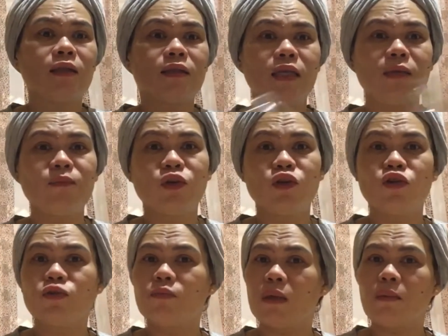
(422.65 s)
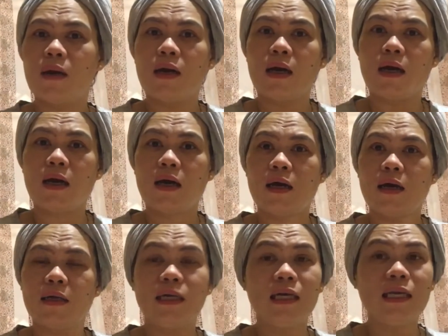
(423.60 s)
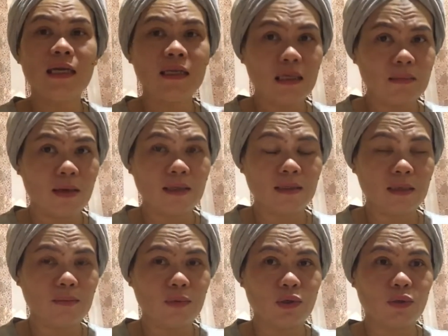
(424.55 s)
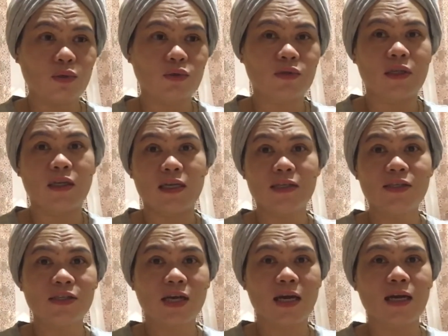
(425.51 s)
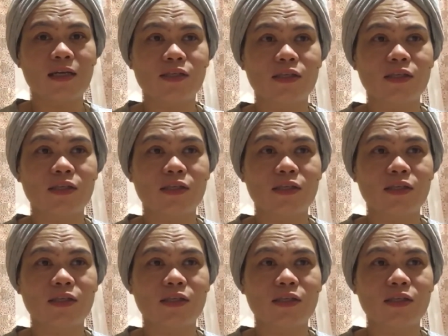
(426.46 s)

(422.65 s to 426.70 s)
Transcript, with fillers: Team Cute, may mga, iilan din namang Team Cute na nandyan.